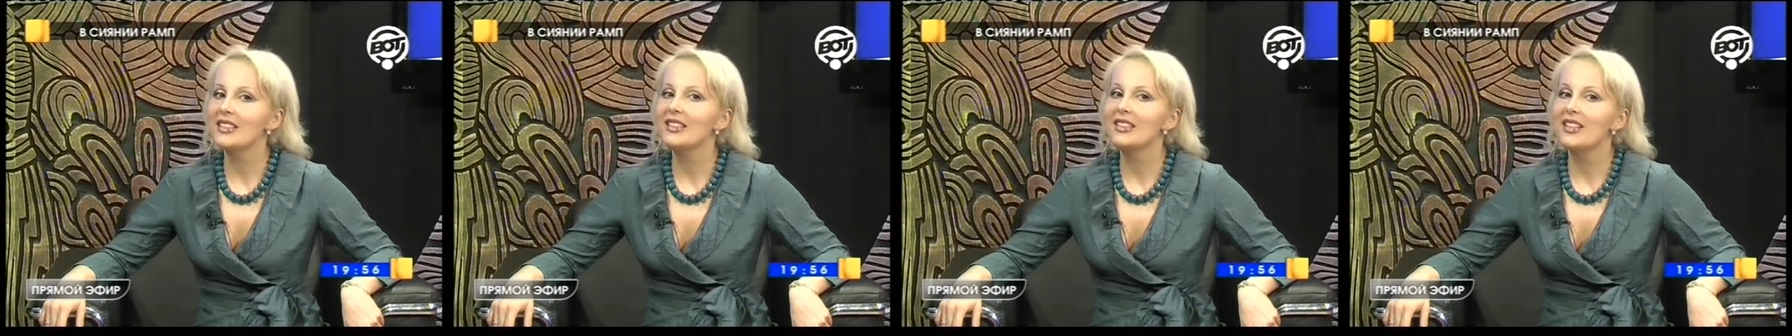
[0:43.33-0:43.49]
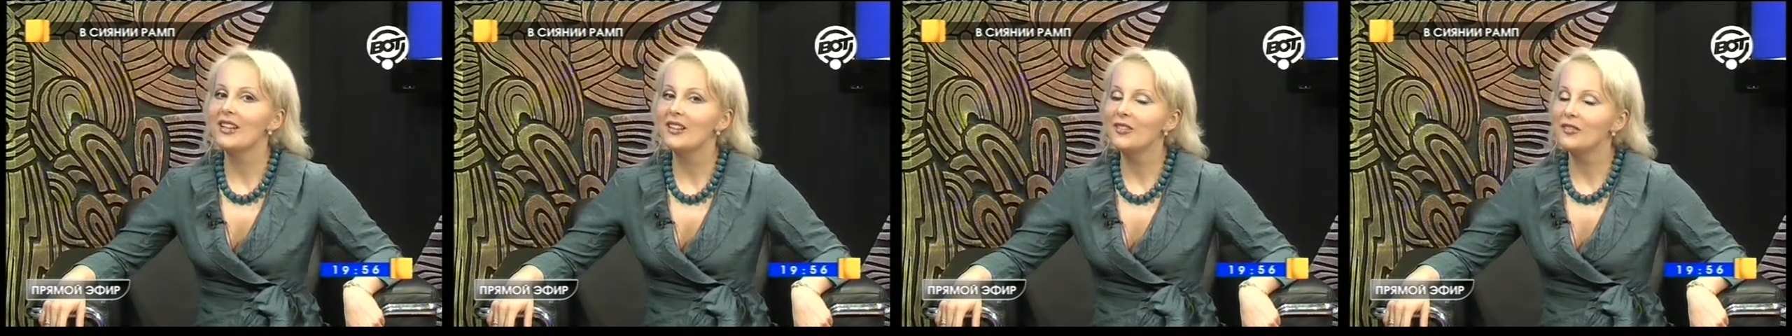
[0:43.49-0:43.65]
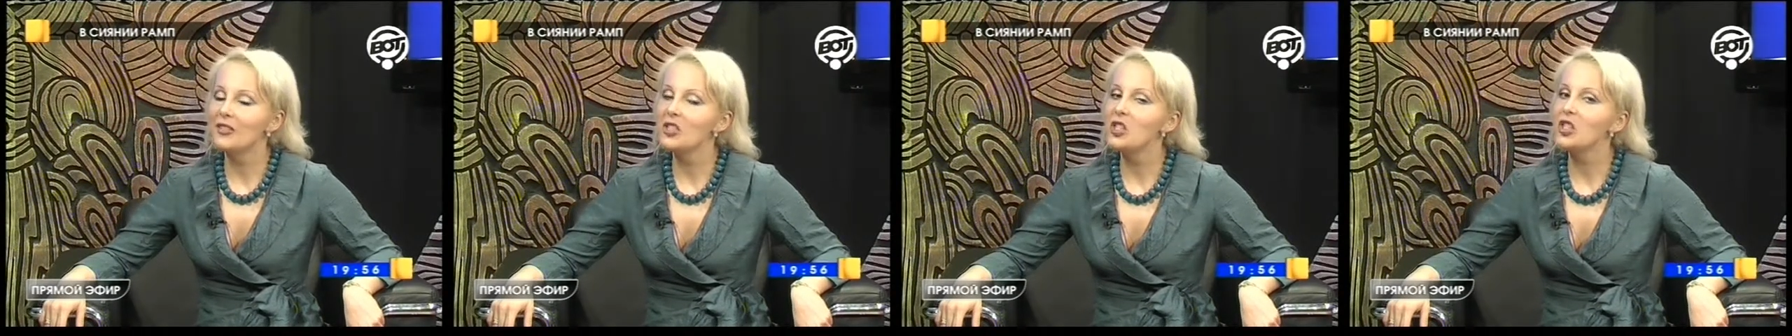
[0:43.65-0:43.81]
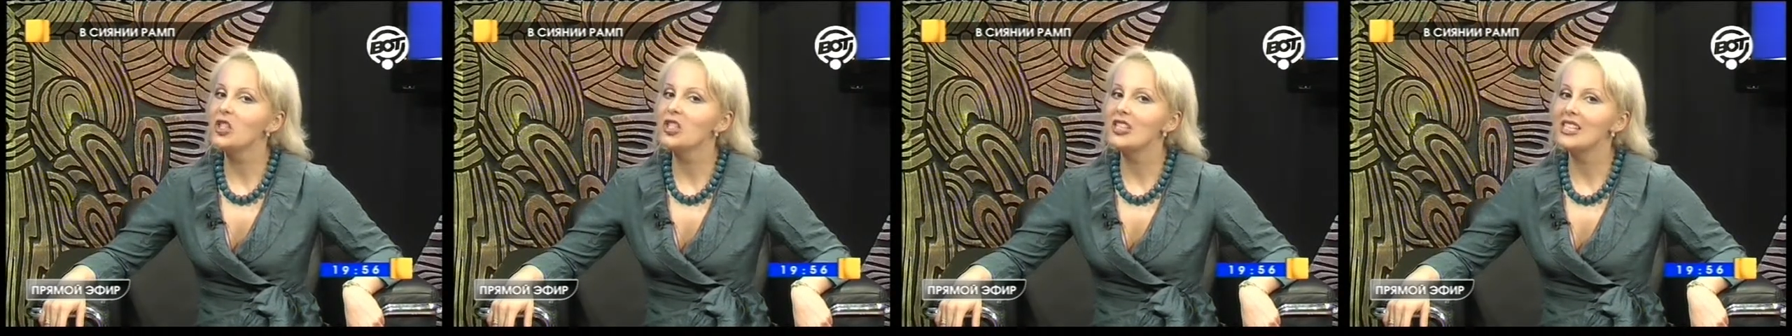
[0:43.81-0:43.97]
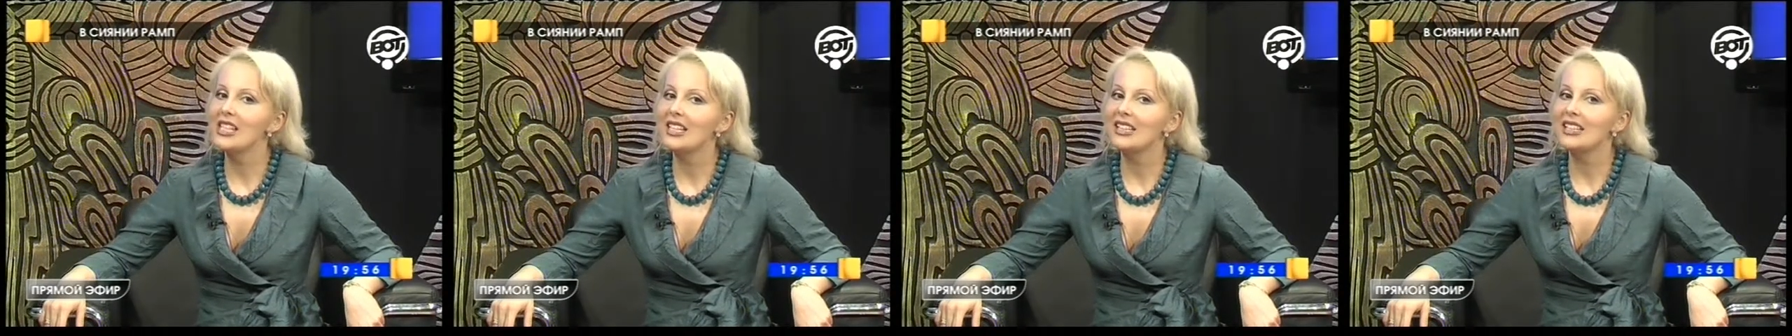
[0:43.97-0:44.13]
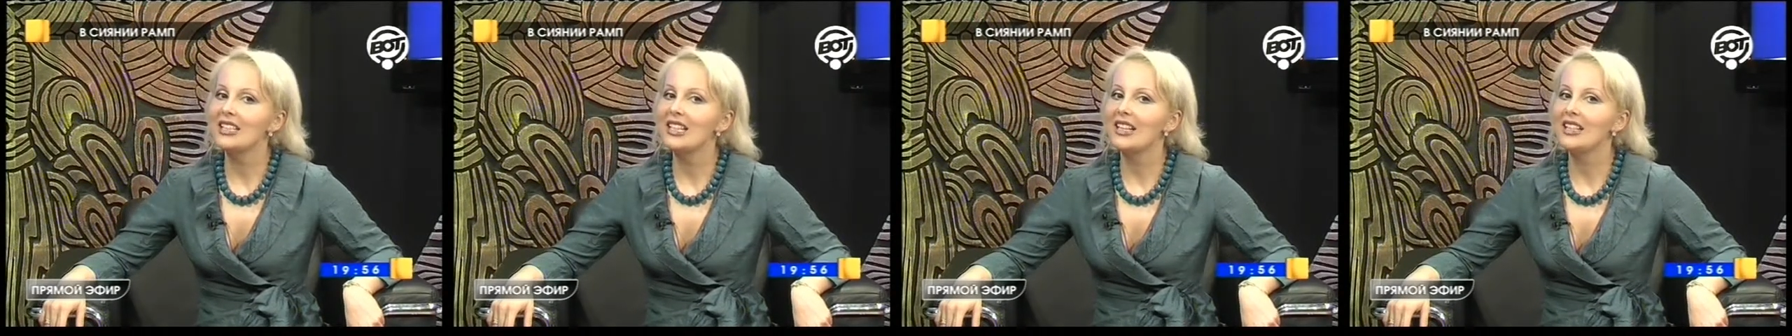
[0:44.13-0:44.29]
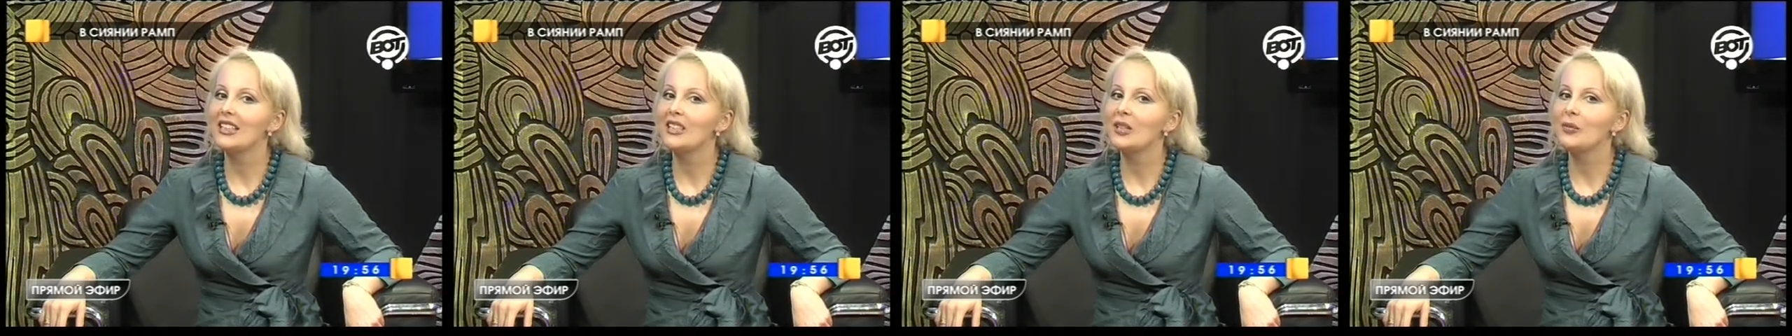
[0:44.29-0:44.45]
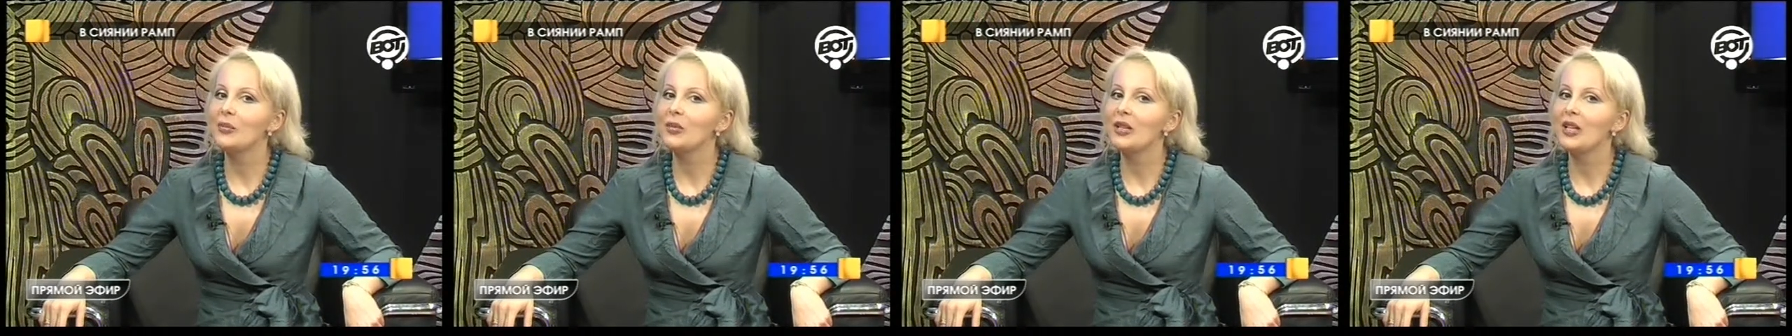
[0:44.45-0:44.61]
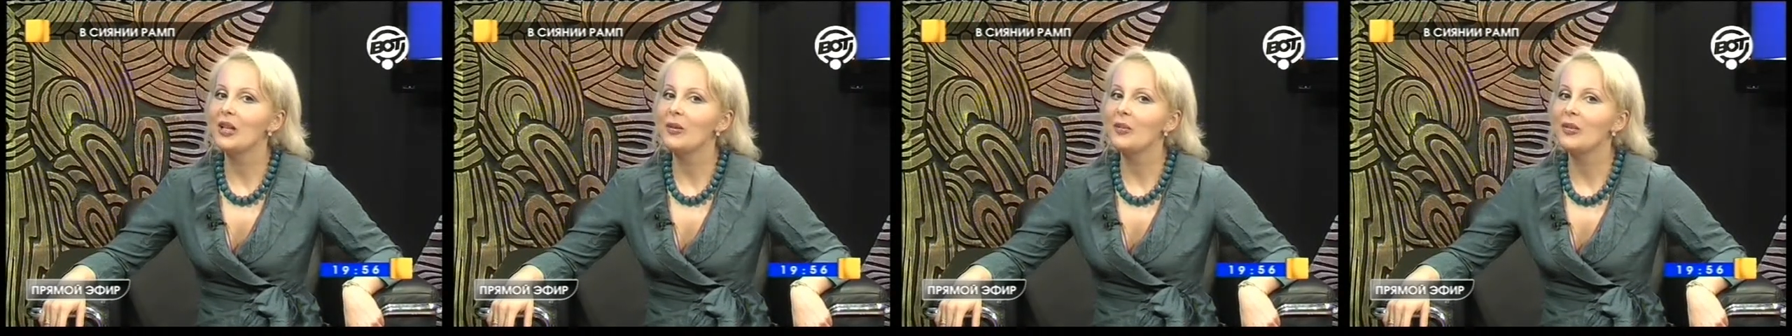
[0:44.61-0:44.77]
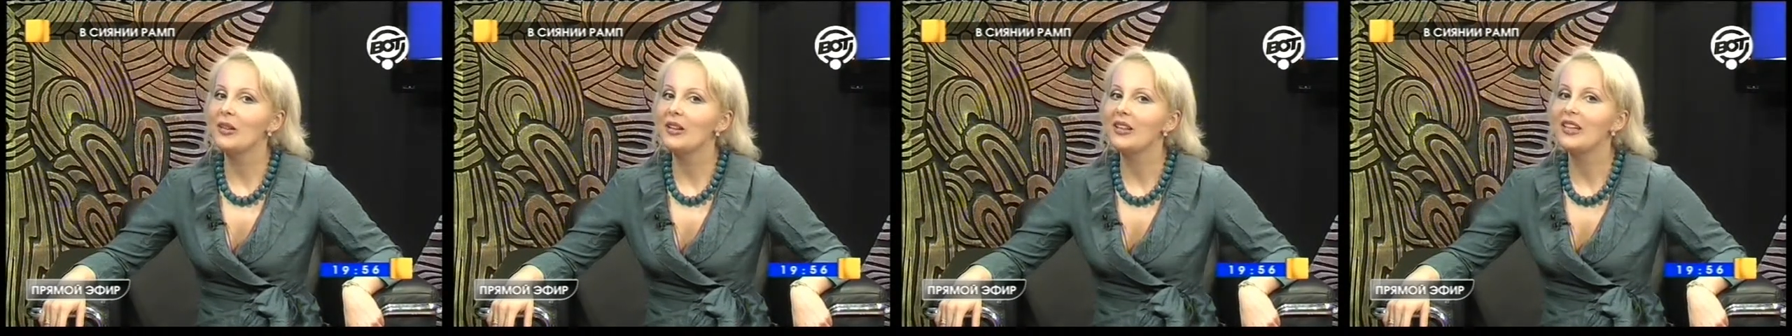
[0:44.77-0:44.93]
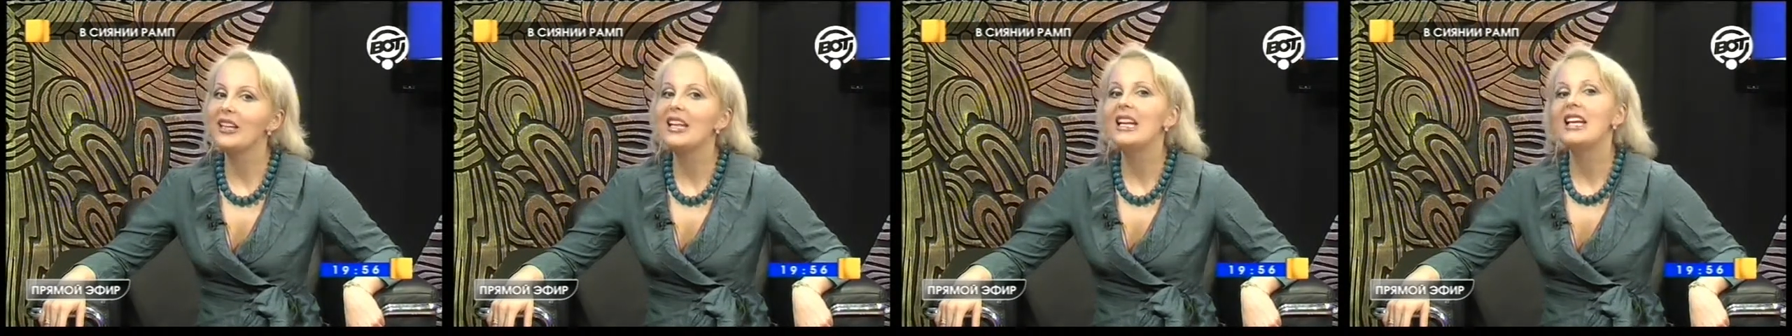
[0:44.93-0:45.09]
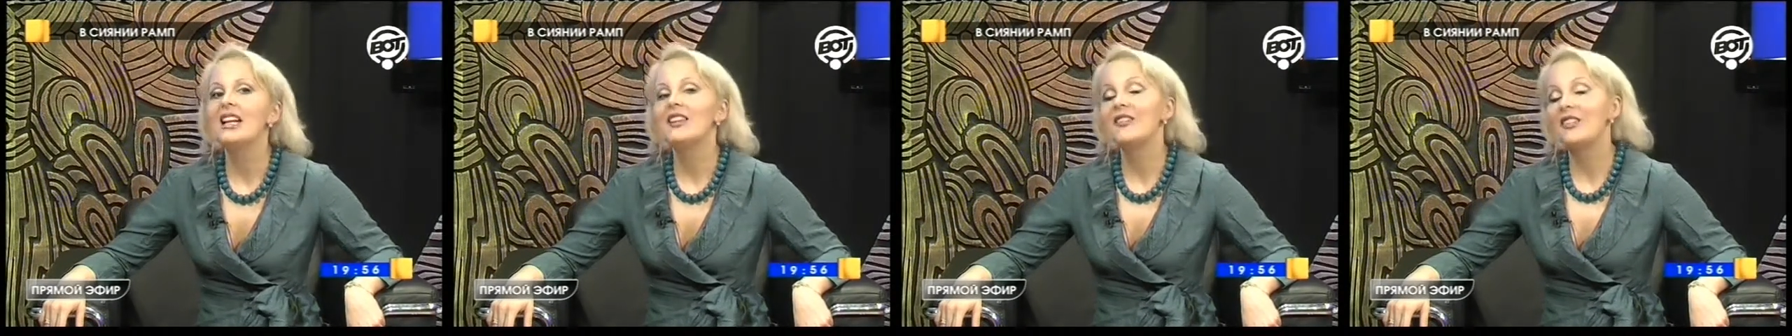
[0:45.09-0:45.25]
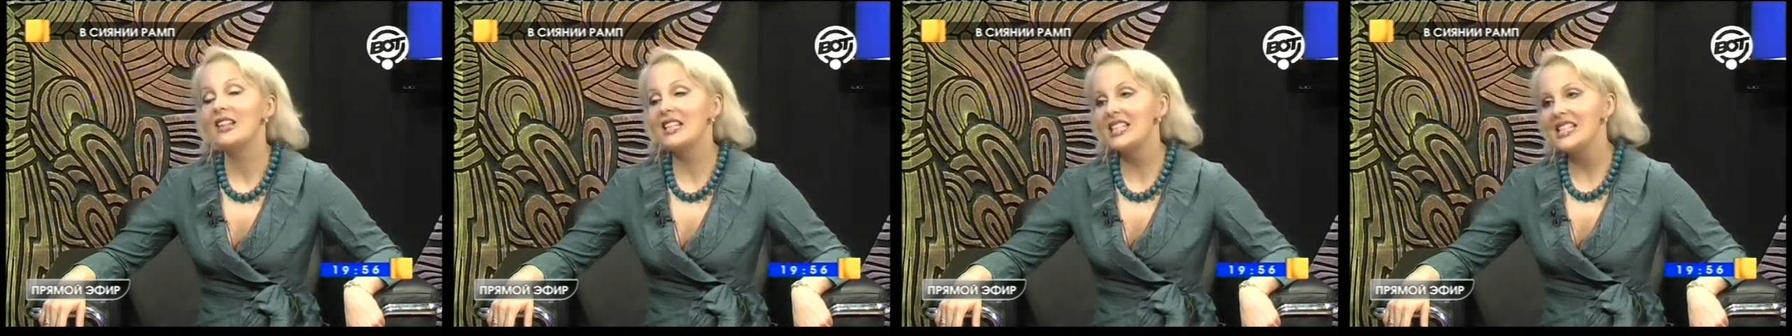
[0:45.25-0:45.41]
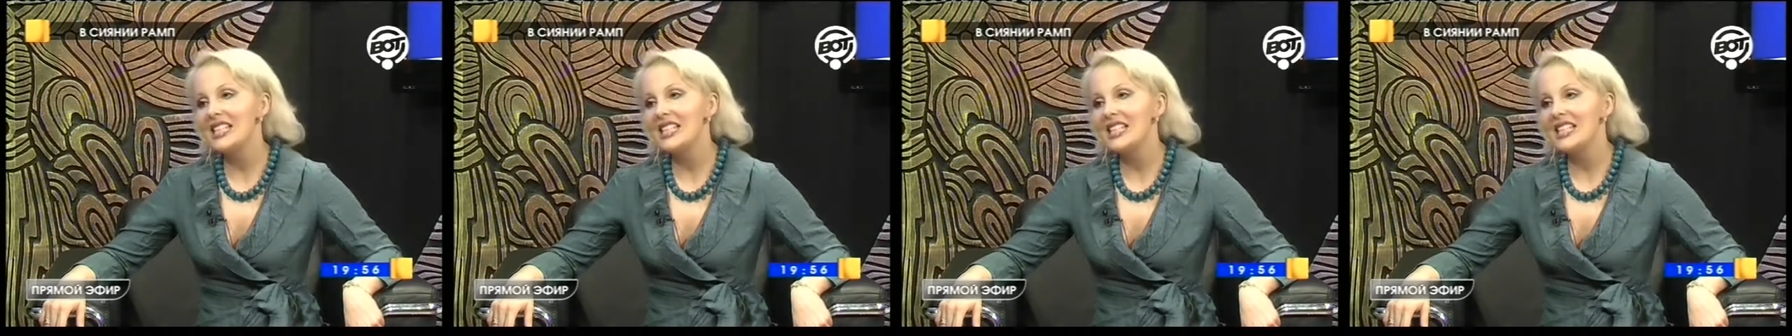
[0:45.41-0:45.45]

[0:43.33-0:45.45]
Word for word: Высшей театральной премии Василий